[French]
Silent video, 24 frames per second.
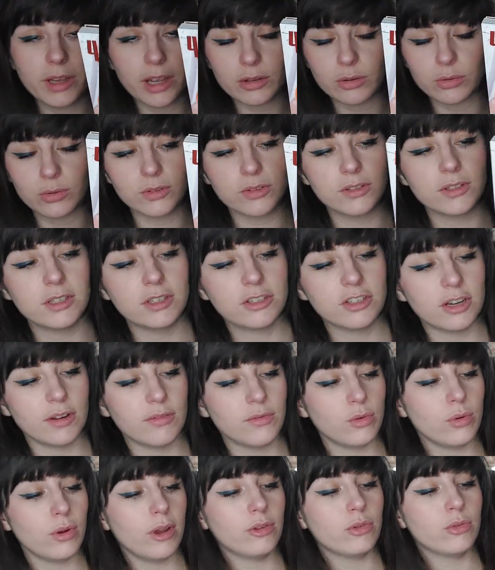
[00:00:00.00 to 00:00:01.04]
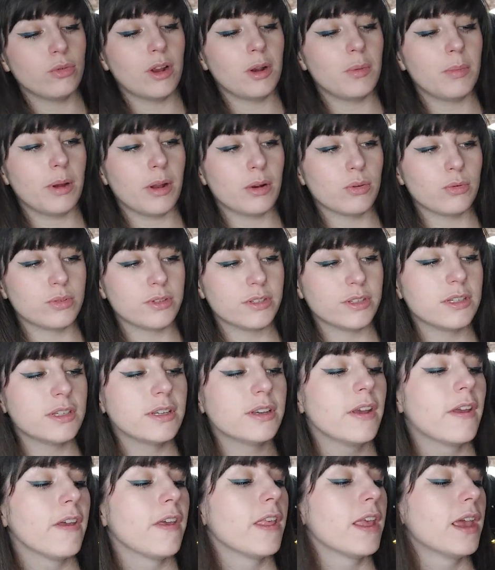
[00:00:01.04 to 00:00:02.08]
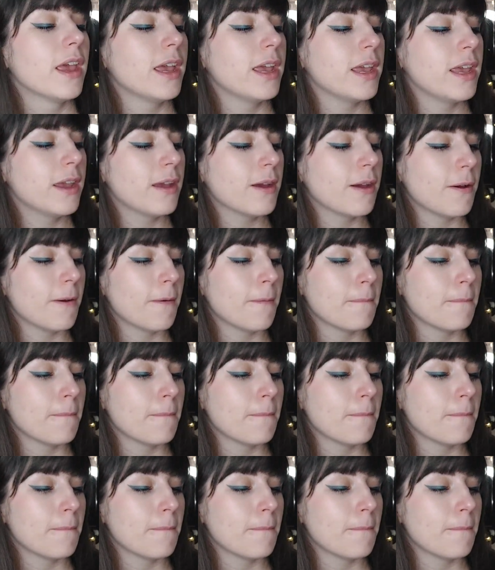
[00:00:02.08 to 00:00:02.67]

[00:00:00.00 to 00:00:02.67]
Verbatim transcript: 4 aussi, je l'avais eu à Noël par Lucie, et